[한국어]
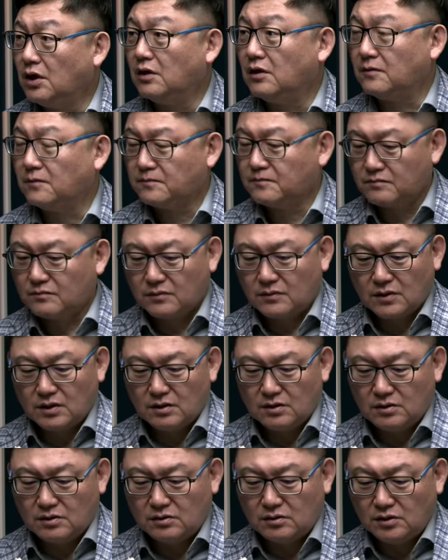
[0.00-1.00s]
예.
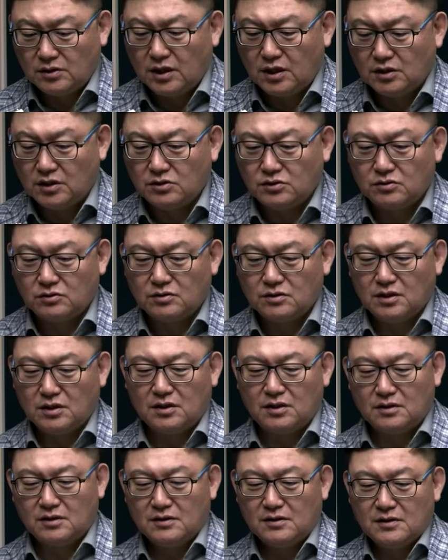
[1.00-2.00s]
또. 끝내야 되죠.
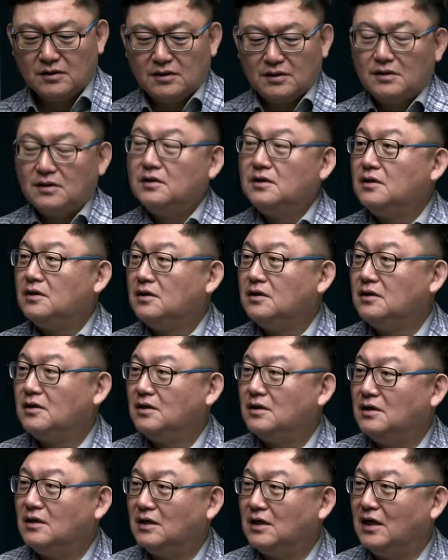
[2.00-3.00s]
예. 또
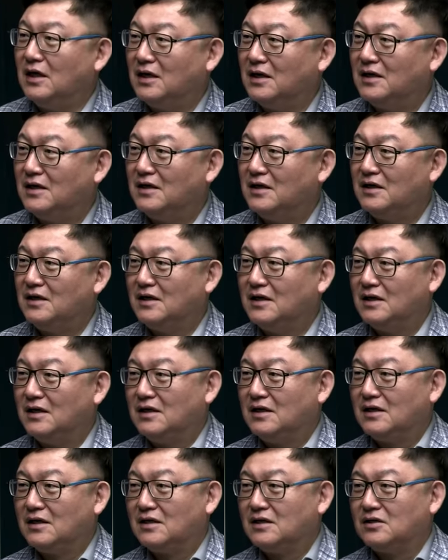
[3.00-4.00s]
다뤄보죠. 그 예. 내용도.
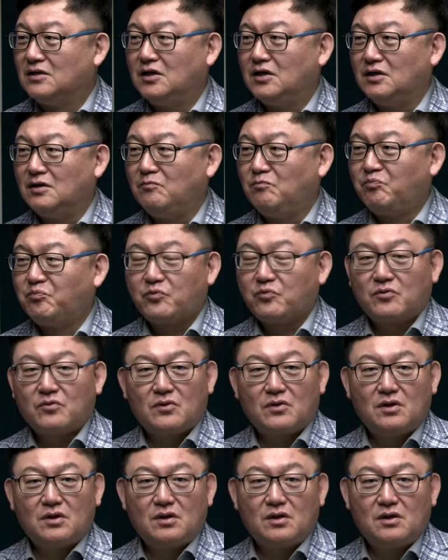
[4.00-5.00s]
예. 근데
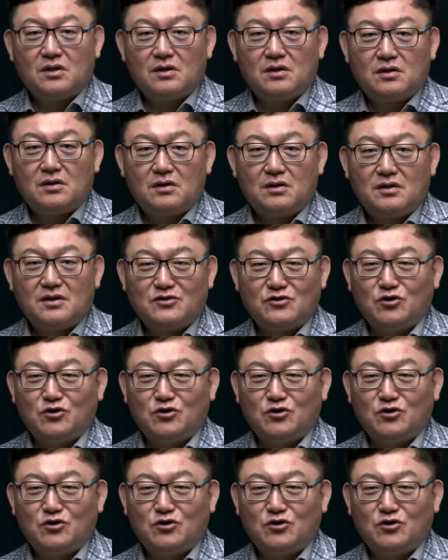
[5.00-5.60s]
궁금하시면 유탐사로